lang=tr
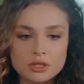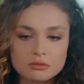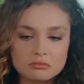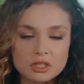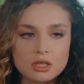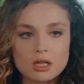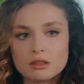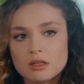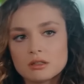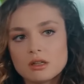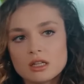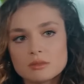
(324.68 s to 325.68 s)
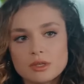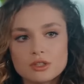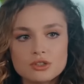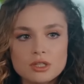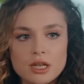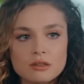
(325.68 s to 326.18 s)
O da dikkatleri
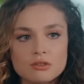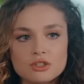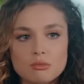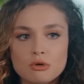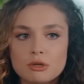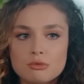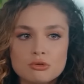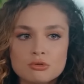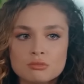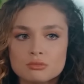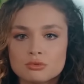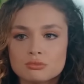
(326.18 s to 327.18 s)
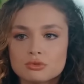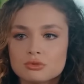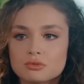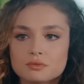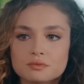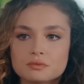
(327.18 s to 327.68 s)
dağıtmak için kendince böyle bir çözüm
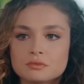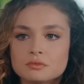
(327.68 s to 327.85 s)
bulmuş.